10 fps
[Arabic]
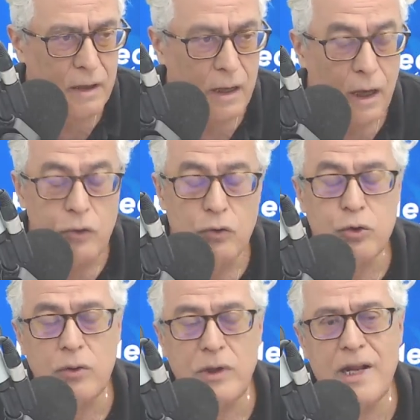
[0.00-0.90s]

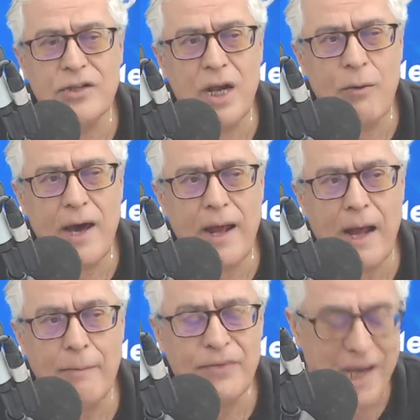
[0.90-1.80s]
النزول إلى
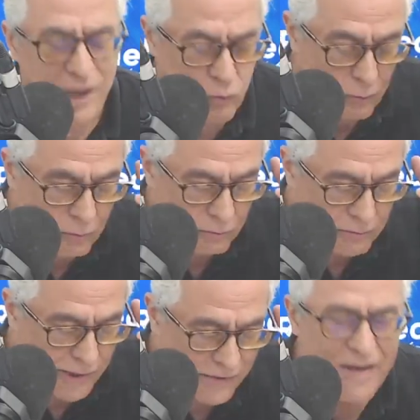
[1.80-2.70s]
الشوارع لأنه
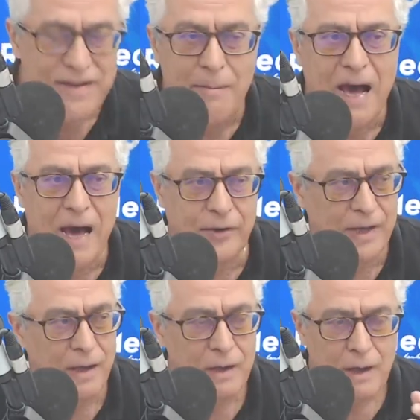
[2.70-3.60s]
لدينا
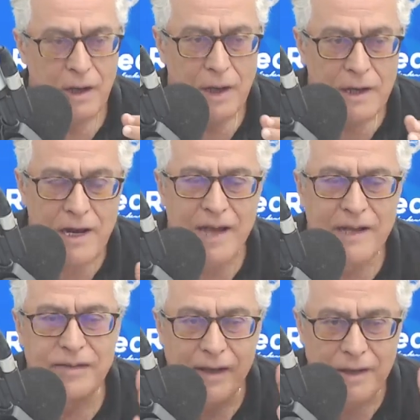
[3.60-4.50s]
معركة لا
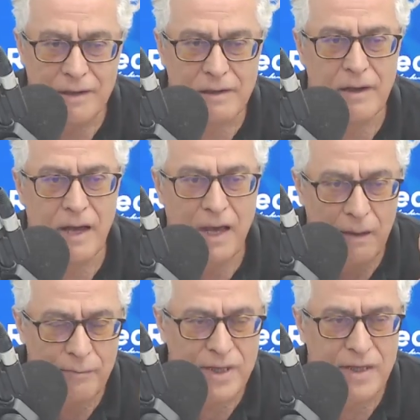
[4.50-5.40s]
تقل
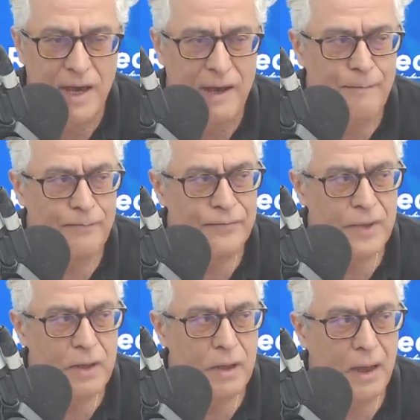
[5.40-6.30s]
أهمية
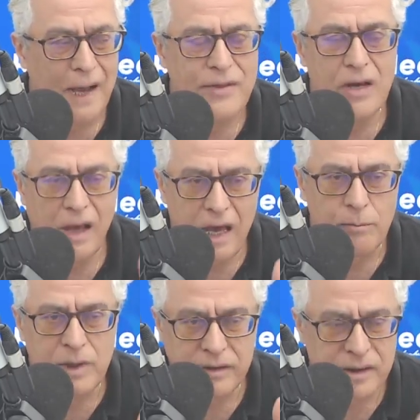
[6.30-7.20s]
عن
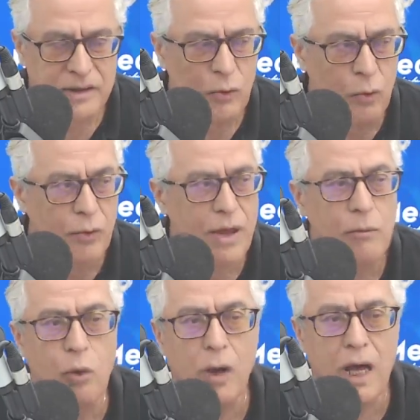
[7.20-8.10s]
الحرب التي تخوضها
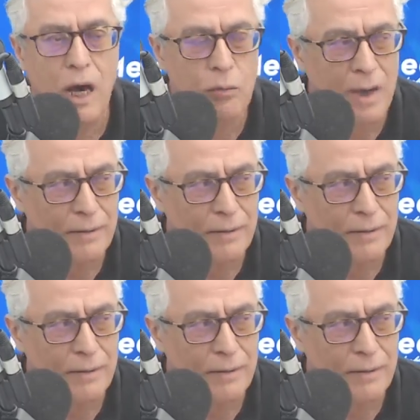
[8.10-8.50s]
المقاومة